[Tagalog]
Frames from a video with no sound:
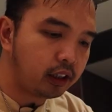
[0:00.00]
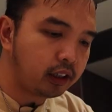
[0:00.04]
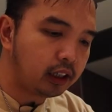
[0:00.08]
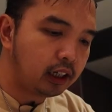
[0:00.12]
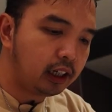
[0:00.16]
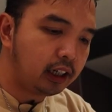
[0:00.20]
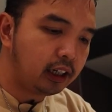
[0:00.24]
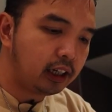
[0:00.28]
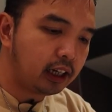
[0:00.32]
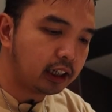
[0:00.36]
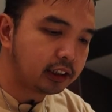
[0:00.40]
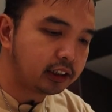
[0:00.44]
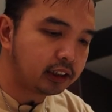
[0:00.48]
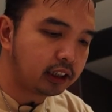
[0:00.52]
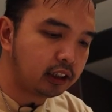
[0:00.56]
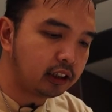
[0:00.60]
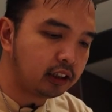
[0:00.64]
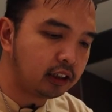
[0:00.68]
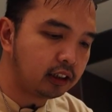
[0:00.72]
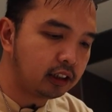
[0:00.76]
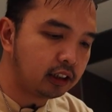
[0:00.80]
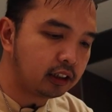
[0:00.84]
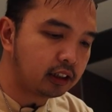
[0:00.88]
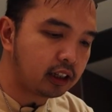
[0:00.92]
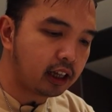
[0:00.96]
Finally,
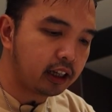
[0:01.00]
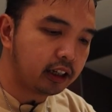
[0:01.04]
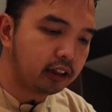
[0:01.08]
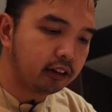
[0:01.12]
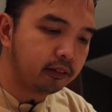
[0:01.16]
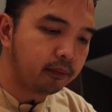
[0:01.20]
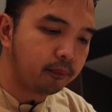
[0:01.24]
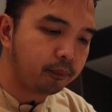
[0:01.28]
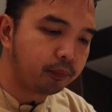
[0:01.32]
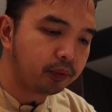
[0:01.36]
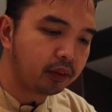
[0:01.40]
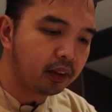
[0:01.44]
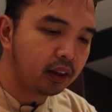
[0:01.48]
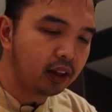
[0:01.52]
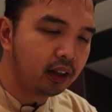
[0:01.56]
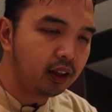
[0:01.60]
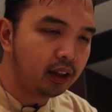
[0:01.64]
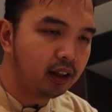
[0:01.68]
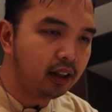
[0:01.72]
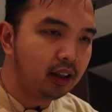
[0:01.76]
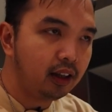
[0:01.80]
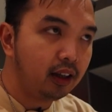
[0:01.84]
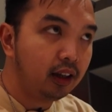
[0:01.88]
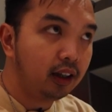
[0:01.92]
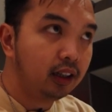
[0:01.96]
nakasettle na tayo.
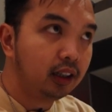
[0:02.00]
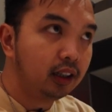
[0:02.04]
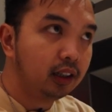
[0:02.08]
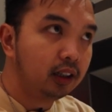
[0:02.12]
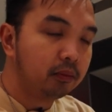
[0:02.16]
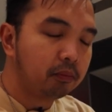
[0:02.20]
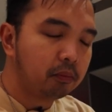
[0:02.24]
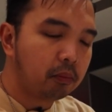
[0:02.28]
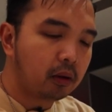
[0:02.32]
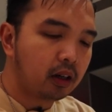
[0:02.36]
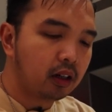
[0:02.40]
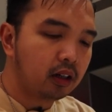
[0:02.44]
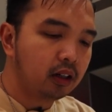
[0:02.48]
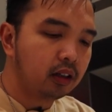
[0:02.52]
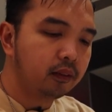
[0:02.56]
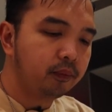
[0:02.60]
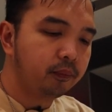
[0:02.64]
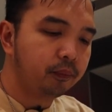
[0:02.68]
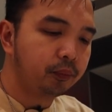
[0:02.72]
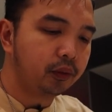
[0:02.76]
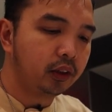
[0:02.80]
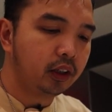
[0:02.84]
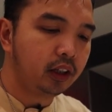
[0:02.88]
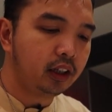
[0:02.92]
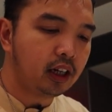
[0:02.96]
Parang
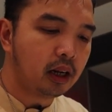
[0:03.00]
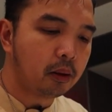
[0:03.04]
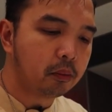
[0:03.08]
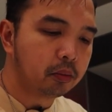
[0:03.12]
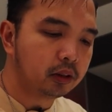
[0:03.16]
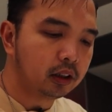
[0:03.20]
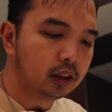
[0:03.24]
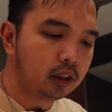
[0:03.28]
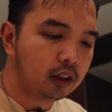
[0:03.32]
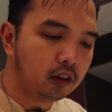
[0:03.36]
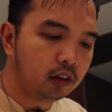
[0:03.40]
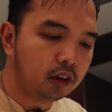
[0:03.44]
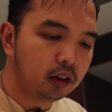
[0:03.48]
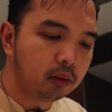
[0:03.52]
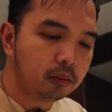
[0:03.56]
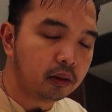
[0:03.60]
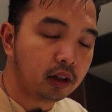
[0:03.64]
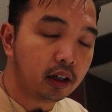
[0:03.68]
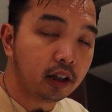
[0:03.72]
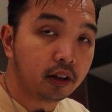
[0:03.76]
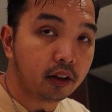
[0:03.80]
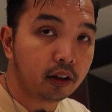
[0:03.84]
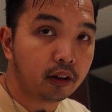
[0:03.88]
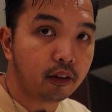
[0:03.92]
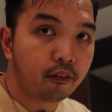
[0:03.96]
inabot din ako ng
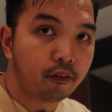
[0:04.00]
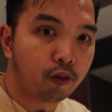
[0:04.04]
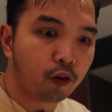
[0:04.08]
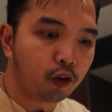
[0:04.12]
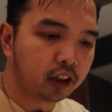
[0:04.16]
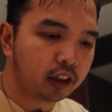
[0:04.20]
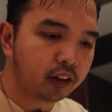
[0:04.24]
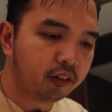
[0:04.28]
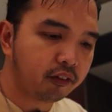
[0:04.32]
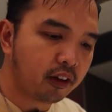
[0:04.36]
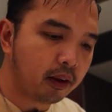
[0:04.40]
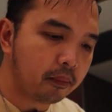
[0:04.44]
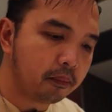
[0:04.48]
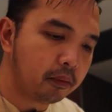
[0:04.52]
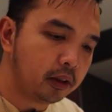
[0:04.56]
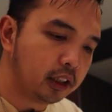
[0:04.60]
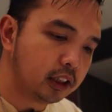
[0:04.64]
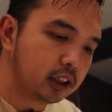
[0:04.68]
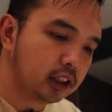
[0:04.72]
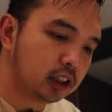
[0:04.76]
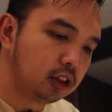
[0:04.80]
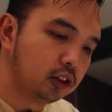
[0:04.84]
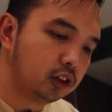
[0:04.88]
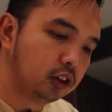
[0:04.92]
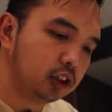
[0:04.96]
mga 45
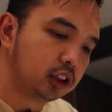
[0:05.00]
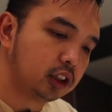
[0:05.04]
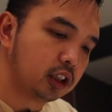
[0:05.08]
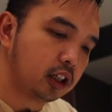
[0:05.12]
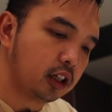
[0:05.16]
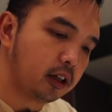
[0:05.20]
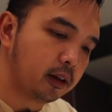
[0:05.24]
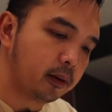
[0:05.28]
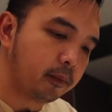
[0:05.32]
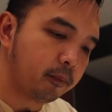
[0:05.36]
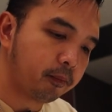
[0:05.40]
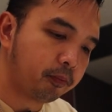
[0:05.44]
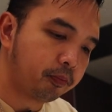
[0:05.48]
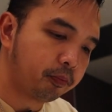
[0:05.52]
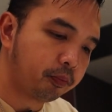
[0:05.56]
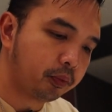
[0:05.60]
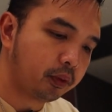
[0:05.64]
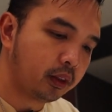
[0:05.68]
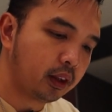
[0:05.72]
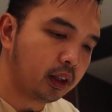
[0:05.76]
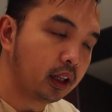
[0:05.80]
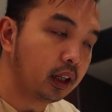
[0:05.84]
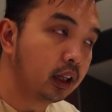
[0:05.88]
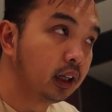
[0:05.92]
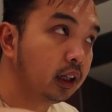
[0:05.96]
minutes dun sa
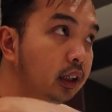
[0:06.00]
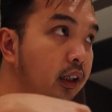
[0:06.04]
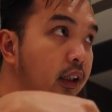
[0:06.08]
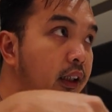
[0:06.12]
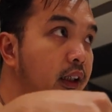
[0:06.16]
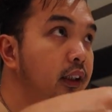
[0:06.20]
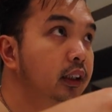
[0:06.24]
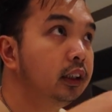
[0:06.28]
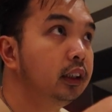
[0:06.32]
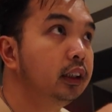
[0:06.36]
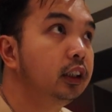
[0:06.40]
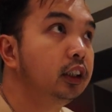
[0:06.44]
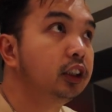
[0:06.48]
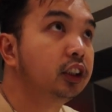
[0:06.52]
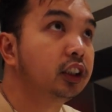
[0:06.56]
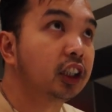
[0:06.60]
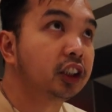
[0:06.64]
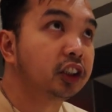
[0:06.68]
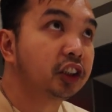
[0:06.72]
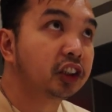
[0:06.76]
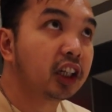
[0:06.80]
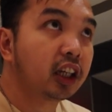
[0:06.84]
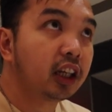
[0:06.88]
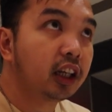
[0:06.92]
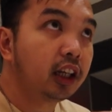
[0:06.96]
sa
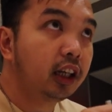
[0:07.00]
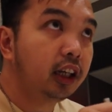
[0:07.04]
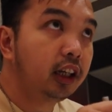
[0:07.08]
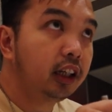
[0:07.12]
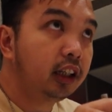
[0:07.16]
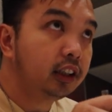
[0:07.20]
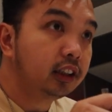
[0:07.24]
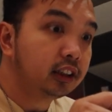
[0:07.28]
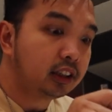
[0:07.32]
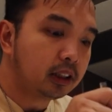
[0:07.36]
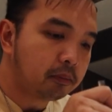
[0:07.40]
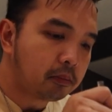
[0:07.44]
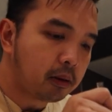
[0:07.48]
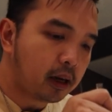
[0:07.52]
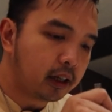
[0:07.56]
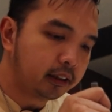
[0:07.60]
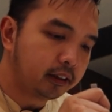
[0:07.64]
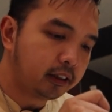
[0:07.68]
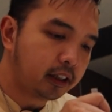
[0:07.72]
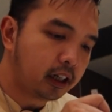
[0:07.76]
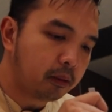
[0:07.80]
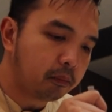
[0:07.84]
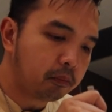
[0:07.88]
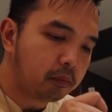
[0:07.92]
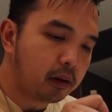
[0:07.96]
check-in, sa bag
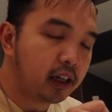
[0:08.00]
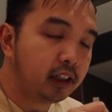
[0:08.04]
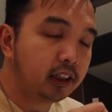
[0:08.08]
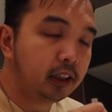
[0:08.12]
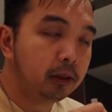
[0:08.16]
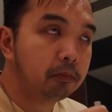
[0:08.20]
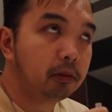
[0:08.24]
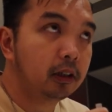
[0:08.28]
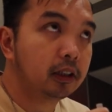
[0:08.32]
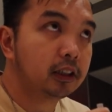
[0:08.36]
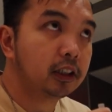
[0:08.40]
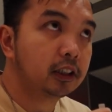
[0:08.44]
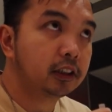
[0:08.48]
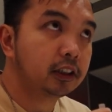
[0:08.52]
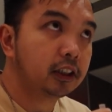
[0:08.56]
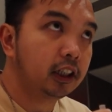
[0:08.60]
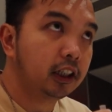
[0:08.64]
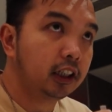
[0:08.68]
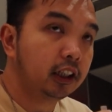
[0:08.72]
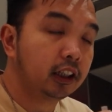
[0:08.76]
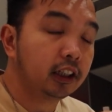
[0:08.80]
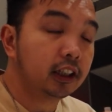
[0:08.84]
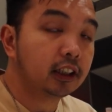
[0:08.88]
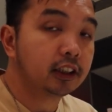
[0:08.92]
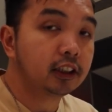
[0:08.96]
drop. Ay, hindi pala sa
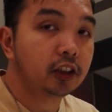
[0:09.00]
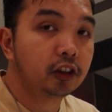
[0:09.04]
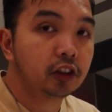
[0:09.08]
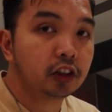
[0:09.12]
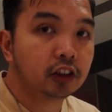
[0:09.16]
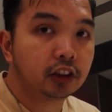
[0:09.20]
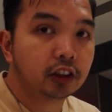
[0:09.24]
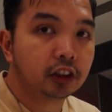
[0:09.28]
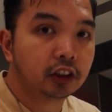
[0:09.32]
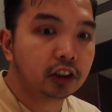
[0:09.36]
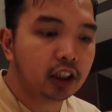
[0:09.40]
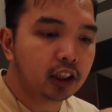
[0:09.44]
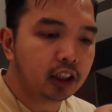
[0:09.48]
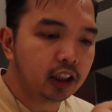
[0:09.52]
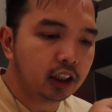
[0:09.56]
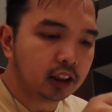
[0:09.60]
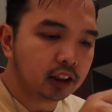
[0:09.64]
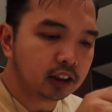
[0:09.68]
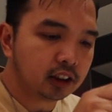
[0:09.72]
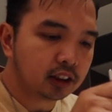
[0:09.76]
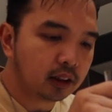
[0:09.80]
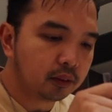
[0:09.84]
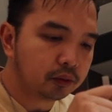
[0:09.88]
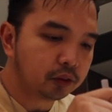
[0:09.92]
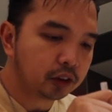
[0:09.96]
check-in kasi yung check-in,
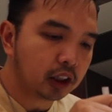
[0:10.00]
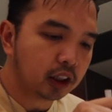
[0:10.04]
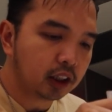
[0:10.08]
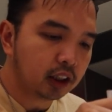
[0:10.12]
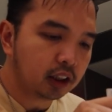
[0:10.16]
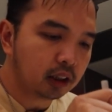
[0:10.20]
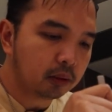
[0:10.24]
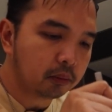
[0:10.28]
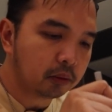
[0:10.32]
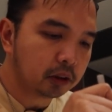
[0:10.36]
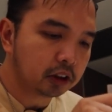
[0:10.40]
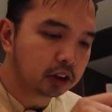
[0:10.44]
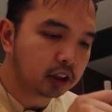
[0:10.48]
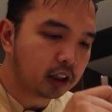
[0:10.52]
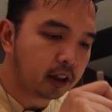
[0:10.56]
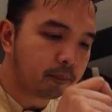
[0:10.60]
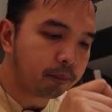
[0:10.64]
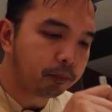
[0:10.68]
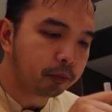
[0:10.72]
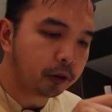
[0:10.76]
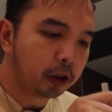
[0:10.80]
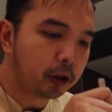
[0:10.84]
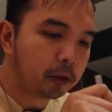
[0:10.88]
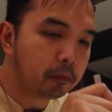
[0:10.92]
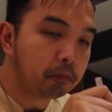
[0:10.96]
self-check-in naman siya.
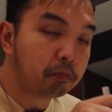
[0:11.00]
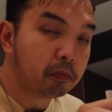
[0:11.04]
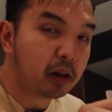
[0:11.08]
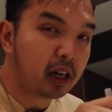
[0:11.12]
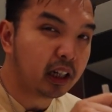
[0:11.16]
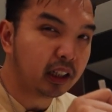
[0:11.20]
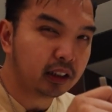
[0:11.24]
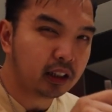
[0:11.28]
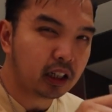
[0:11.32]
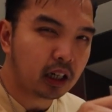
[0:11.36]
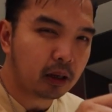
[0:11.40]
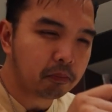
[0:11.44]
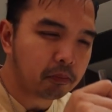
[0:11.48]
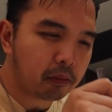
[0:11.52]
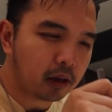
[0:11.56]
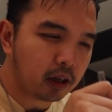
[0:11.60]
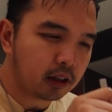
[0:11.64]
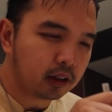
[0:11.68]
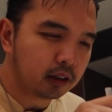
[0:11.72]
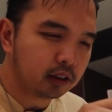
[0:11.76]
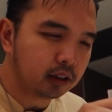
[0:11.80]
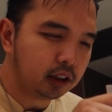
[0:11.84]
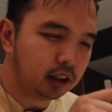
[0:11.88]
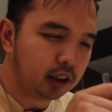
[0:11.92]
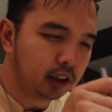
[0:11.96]
Yung bag drop
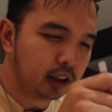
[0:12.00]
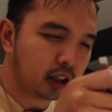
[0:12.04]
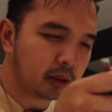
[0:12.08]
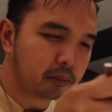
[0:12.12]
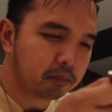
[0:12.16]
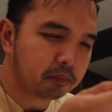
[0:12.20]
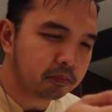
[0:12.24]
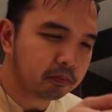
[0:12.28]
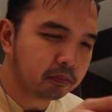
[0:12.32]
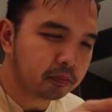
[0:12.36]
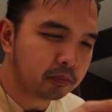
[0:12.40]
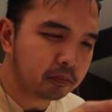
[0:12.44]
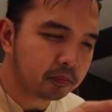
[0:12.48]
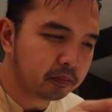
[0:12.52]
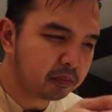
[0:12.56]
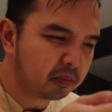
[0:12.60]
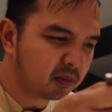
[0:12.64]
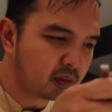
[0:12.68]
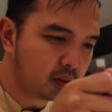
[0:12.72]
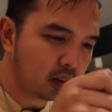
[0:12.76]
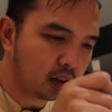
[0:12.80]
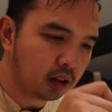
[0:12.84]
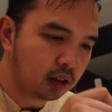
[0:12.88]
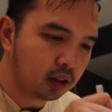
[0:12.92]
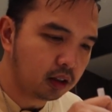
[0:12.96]
parang hirap.
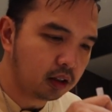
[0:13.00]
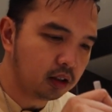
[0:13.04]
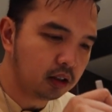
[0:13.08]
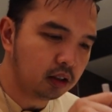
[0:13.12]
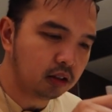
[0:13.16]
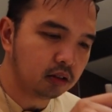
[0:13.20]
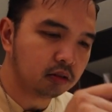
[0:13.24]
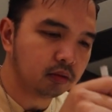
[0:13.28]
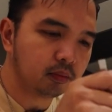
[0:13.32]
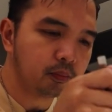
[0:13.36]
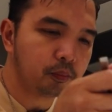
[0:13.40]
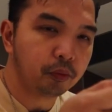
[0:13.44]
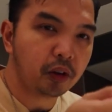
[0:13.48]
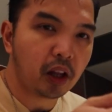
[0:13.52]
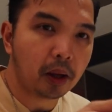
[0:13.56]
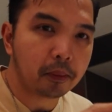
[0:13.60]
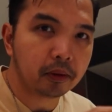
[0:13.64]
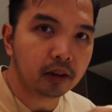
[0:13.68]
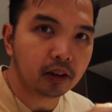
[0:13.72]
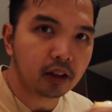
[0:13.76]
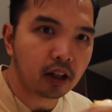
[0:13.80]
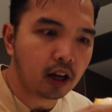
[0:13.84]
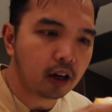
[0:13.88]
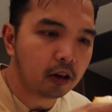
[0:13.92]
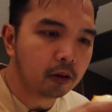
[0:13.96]
Ganun,
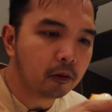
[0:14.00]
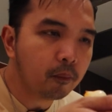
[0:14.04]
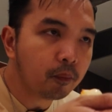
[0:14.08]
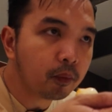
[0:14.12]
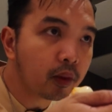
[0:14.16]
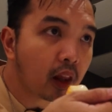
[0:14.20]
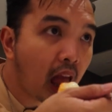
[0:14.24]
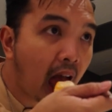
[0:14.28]
daming tao.